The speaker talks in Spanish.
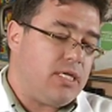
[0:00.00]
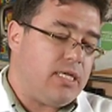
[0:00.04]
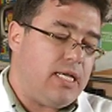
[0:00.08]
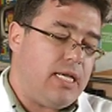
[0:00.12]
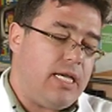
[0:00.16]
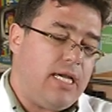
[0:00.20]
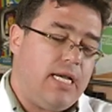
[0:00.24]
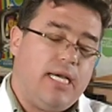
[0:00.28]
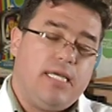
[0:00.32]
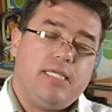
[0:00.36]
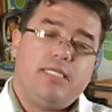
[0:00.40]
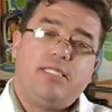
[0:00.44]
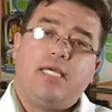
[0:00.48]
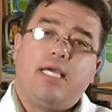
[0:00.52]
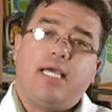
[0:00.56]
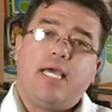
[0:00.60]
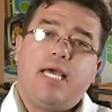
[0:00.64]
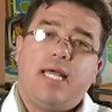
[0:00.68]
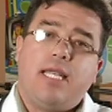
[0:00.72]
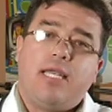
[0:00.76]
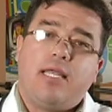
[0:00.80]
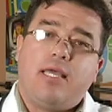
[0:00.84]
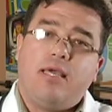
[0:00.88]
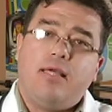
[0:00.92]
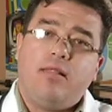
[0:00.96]
a,
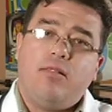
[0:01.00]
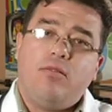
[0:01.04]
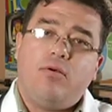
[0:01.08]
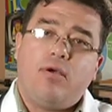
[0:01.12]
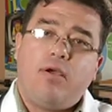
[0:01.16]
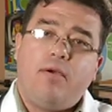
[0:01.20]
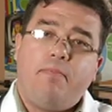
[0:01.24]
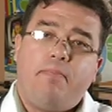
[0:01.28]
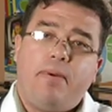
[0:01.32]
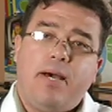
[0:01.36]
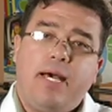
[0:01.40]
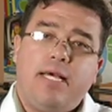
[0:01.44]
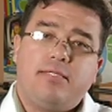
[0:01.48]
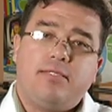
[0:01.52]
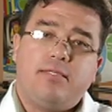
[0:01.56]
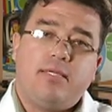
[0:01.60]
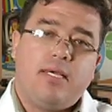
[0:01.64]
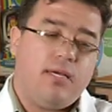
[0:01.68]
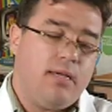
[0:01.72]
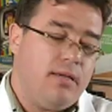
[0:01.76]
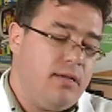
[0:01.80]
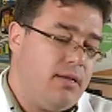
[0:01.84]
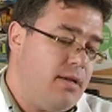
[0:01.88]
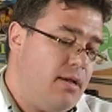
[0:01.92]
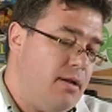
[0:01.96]
checar qué es lo que
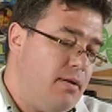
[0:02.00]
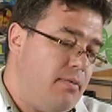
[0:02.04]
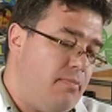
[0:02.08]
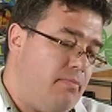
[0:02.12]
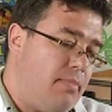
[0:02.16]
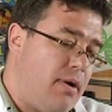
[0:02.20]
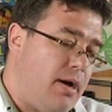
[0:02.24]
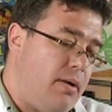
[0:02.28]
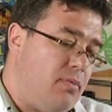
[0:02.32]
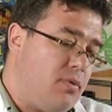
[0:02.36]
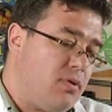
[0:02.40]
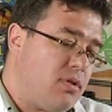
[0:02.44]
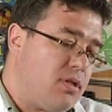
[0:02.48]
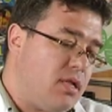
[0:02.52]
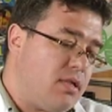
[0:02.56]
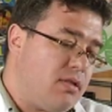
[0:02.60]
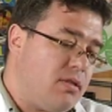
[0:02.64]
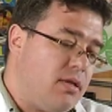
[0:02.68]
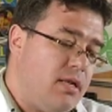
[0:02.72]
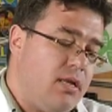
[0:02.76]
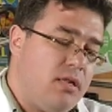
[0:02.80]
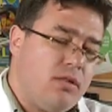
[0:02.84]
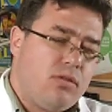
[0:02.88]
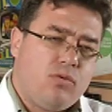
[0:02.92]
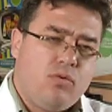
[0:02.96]
pasa. Vamos a
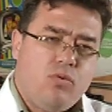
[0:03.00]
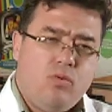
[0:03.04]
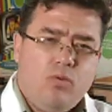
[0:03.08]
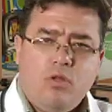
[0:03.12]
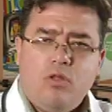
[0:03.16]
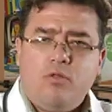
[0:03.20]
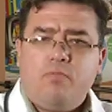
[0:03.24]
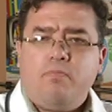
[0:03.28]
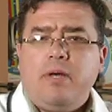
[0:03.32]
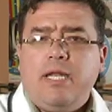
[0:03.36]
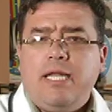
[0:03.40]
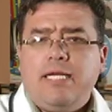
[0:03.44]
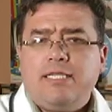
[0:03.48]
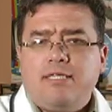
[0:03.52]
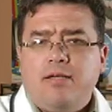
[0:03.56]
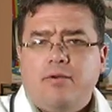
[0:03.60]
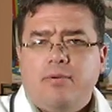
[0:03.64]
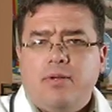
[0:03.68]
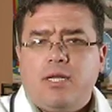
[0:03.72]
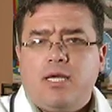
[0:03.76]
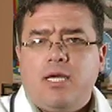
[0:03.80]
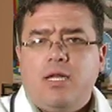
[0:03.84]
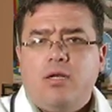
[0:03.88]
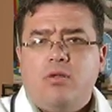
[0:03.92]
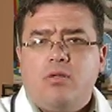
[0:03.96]
hacer estudios para
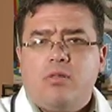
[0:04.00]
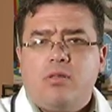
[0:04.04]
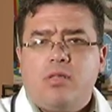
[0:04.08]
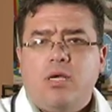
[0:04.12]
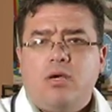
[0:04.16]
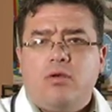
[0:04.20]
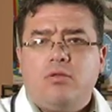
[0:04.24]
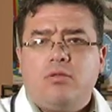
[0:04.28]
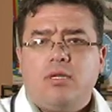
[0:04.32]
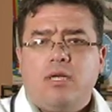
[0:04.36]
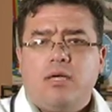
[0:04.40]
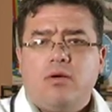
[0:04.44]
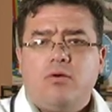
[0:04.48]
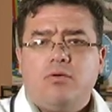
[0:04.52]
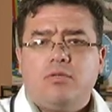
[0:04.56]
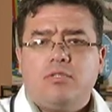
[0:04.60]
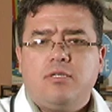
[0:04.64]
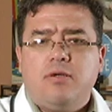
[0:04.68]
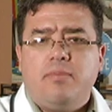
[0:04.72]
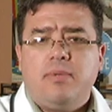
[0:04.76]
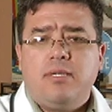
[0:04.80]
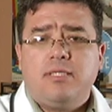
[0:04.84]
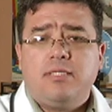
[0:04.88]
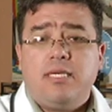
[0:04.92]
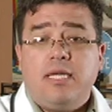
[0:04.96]
saber que no sea otra
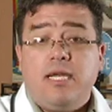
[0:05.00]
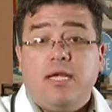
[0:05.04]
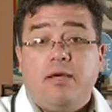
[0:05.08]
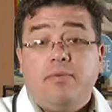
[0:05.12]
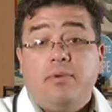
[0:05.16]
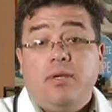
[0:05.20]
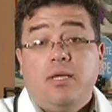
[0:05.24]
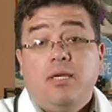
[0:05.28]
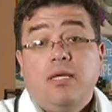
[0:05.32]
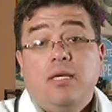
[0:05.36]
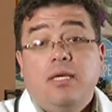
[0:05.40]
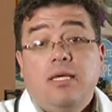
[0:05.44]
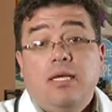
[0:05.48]
cosa más grave.